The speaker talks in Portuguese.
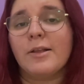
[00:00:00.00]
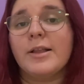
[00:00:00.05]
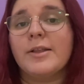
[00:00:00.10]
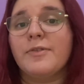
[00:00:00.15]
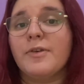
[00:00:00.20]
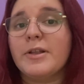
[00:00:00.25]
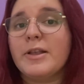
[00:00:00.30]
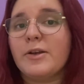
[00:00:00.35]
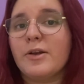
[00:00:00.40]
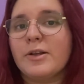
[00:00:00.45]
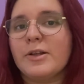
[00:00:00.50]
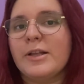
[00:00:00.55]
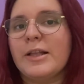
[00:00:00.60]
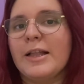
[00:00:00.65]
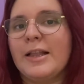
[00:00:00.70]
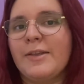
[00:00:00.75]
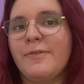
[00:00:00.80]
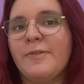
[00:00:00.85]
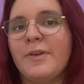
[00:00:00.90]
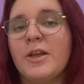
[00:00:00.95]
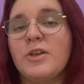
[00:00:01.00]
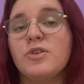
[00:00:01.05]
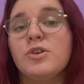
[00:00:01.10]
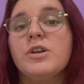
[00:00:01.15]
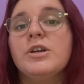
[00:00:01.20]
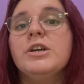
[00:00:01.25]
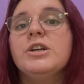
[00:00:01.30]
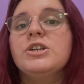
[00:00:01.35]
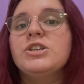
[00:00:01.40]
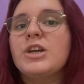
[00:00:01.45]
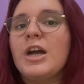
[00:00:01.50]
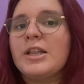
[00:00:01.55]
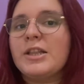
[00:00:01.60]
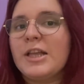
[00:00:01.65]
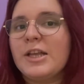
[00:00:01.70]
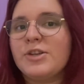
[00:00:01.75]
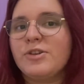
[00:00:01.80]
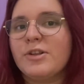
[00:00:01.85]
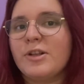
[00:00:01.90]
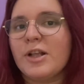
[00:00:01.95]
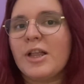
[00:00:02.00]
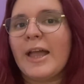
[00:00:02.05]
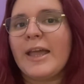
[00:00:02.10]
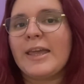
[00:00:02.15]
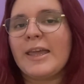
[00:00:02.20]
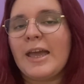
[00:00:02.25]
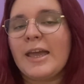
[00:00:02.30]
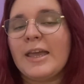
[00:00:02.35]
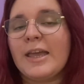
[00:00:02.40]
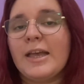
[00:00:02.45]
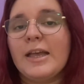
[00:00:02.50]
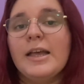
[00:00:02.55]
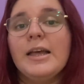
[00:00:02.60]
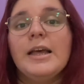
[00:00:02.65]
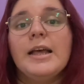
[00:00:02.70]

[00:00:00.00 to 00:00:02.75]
Se você gostou desse vídeo, já deixa o seu like aí.